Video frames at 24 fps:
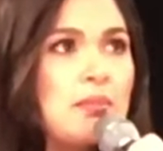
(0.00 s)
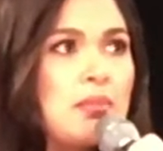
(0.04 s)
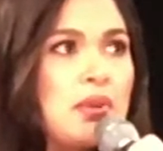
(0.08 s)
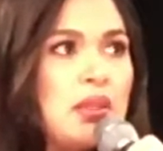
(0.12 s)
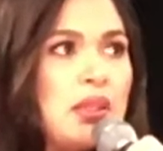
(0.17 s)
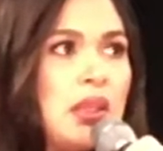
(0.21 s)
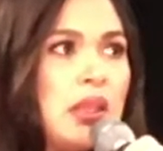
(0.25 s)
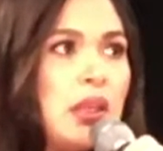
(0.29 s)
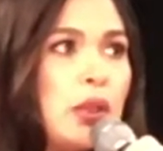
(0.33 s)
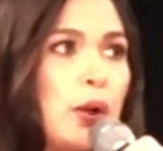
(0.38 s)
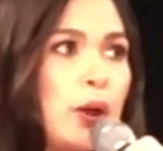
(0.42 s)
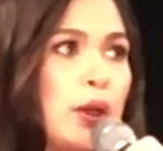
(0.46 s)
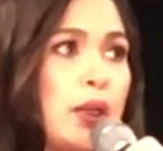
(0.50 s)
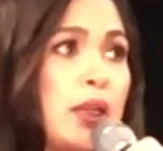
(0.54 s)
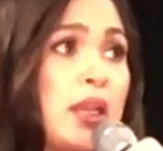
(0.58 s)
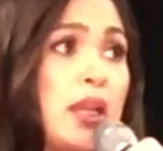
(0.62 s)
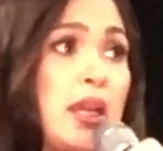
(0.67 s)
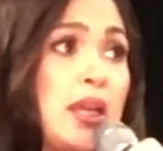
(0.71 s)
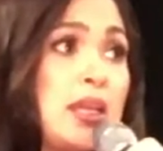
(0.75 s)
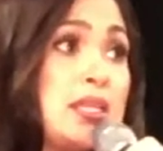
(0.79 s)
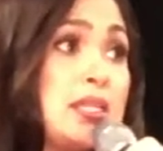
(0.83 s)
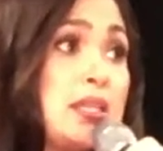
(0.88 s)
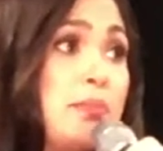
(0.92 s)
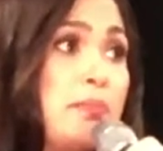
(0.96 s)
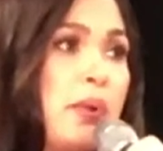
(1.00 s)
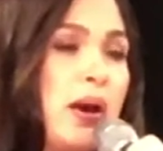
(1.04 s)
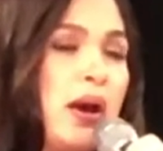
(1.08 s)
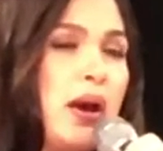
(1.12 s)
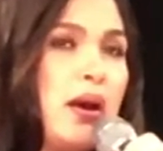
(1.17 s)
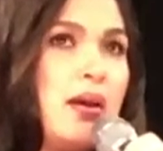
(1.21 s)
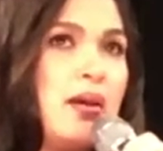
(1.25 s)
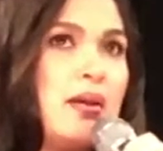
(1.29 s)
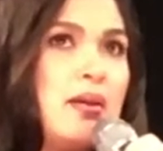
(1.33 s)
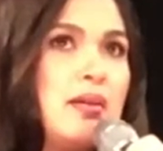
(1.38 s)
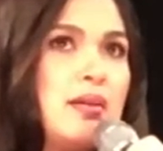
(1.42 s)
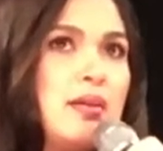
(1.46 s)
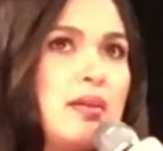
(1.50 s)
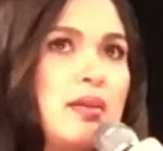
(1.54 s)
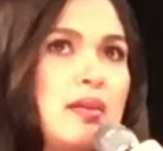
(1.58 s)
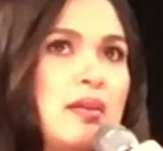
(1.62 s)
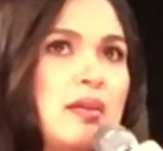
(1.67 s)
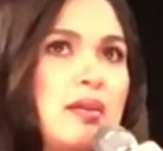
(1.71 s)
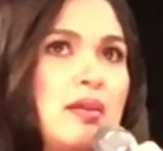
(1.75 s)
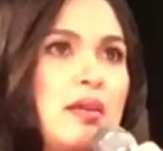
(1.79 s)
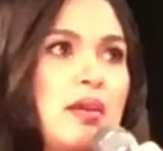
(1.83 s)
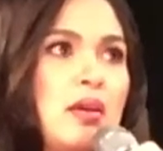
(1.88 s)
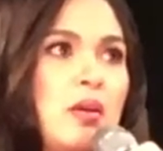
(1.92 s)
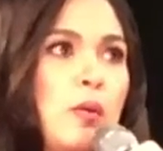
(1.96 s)
kami ni Lord ng isa pa,
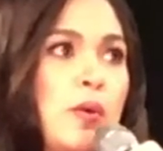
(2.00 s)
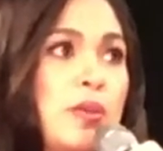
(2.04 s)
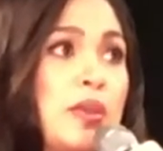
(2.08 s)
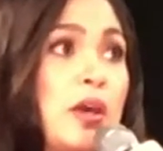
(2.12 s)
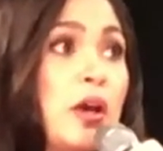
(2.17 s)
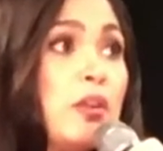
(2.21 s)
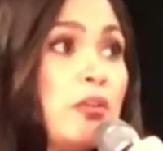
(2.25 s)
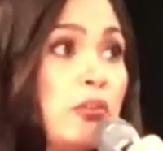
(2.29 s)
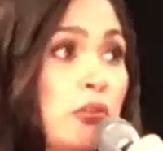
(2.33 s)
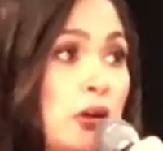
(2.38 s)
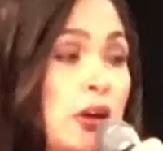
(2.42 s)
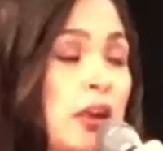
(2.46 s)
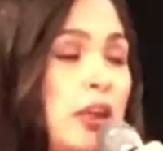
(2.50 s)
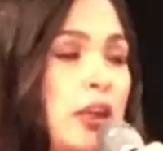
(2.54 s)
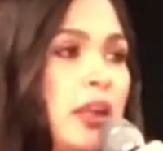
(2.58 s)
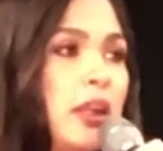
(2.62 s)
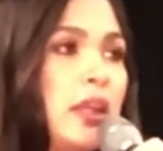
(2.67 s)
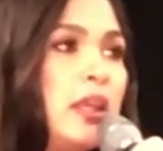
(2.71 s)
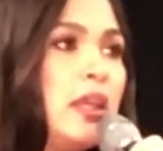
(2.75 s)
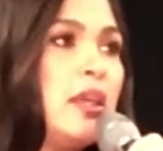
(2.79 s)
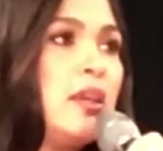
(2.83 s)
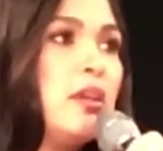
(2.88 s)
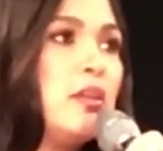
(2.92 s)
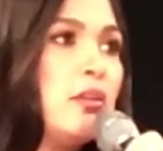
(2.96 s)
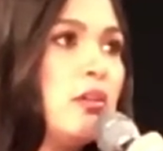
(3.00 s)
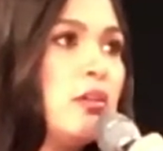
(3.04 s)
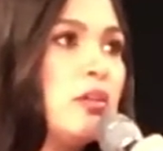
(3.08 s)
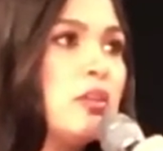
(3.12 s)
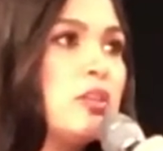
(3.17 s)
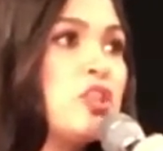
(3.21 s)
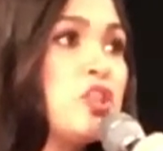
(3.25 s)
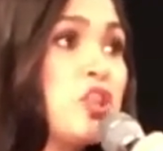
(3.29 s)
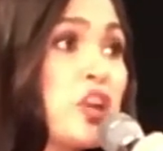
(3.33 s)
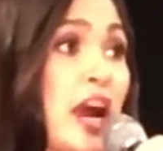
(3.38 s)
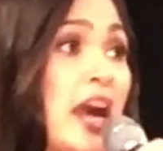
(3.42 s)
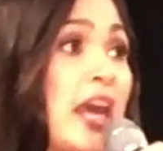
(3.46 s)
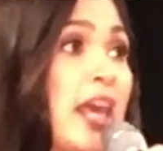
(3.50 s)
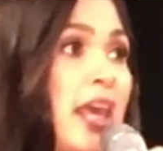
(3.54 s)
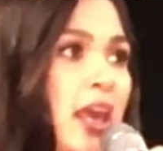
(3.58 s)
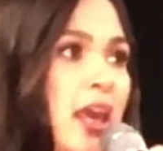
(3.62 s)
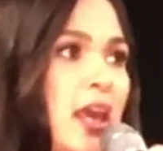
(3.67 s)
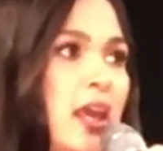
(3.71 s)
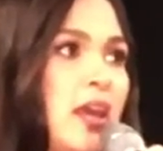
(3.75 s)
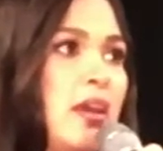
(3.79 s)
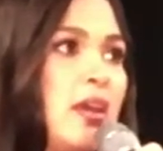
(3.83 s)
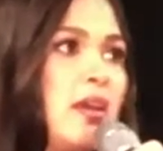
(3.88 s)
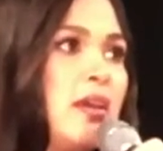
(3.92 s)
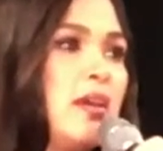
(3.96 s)
without really, you know,
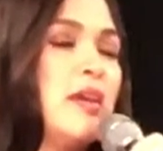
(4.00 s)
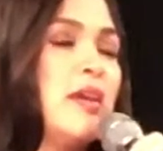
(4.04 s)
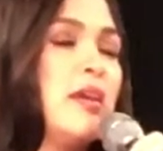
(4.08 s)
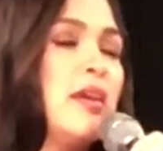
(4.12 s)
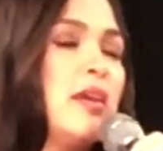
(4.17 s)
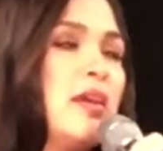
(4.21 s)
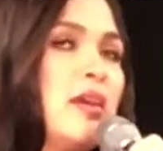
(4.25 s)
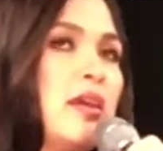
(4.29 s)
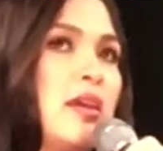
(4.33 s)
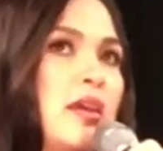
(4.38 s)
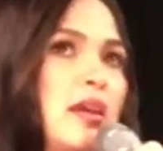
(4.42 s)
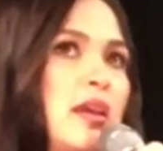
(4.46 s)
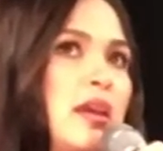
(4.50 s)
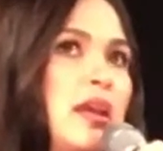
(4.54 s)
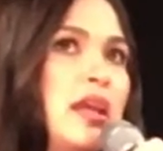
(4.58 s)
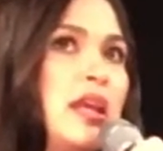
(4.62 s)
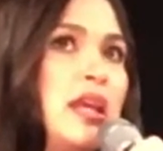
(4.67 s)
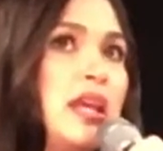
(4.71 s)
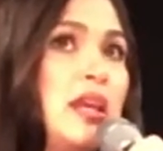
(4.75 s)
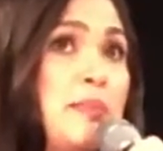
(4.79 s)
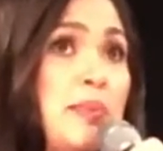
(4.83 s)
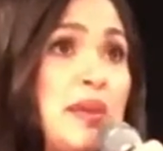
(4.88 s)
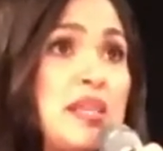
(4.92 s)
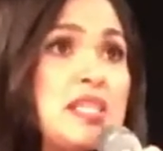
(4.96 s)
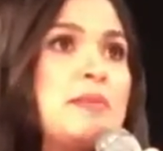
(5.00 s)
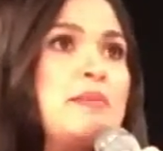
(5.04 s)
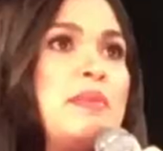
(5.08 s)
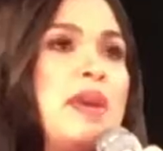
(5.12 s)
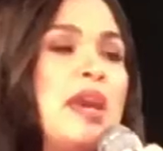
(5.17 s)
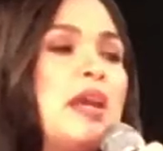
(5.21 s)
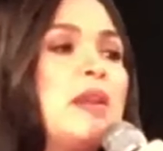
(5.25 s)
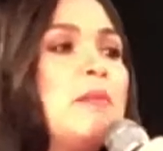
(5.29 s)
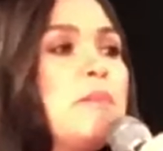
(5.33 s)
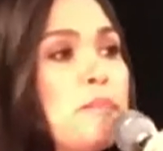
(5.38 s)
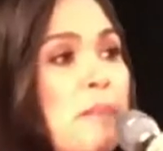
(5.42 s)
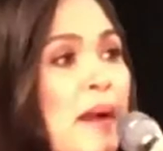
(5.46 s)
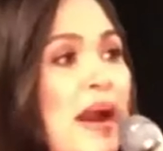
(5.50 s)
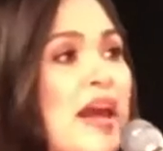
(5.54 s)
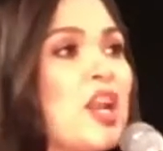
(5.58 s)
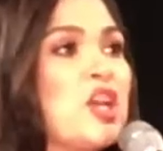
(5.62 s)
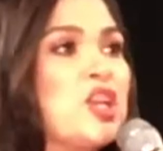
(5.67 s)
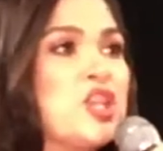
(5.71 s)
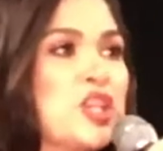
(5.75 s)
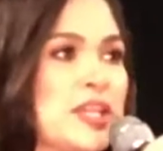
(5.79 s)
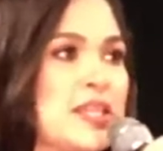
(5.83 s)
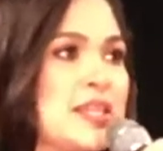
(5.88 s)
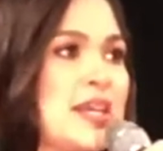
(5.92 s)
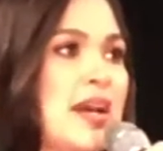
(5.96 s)
trying, ibig sabihin, para
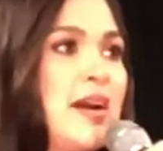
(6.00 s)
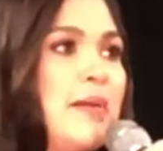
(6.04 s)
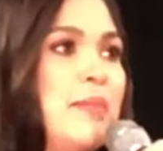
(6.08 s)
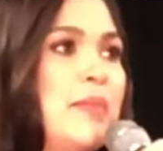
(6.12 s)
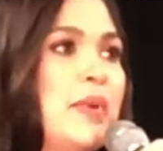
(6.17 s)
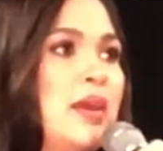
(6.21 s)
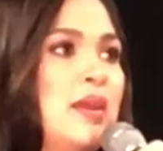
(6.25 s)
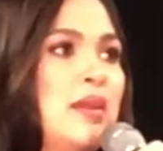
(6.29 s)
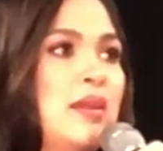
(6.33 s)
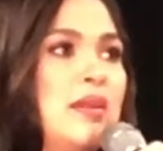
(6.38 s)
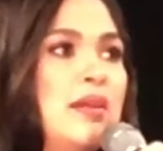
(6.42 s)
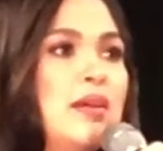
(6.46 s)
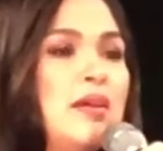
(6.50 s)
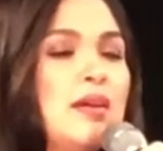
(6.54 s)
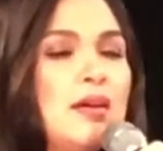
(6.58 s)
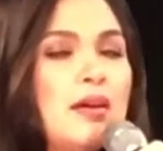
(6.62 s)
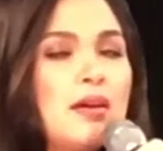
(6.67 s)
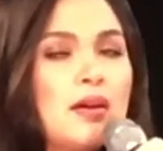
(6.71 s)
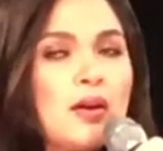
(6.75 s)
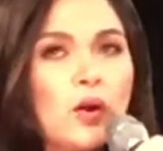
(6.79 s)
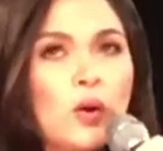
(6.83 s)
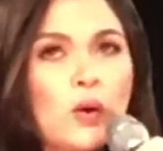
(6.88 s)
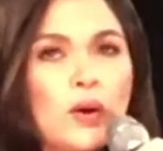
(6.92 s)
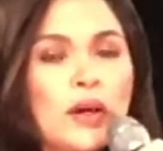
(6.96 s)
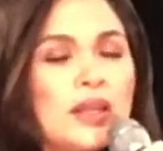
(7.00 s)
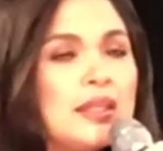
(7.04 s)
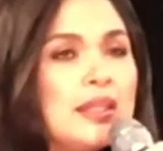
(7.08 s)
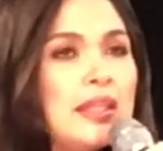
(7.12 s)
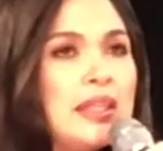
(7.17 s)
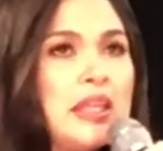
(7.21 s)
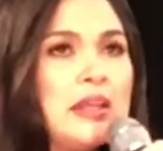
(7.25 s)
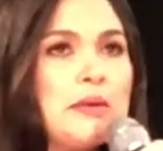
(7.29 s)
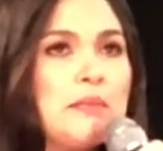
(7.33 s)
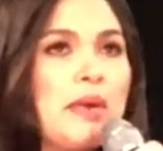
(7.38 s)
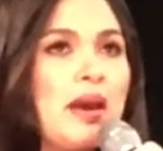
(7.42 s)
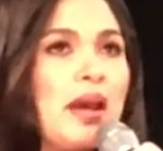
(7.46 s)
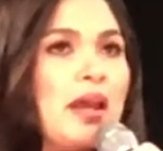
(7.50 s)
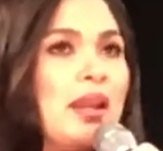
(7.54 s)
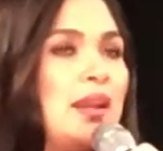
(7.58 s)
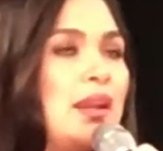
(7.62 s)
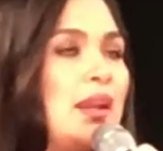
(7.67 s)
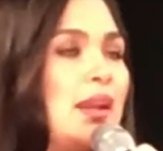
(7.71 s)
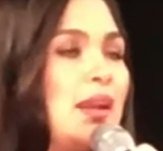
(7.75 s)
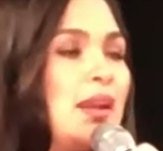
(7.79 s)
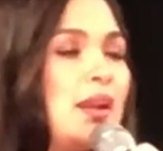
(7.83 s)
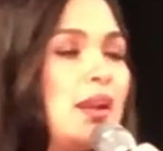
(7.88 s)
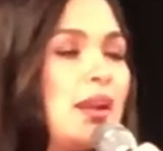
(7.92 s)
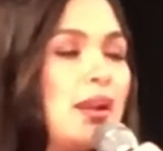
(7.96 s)
siya sa amin. Kung hindi
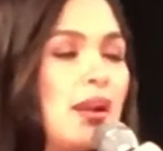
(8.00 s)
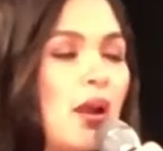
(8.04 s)
naman,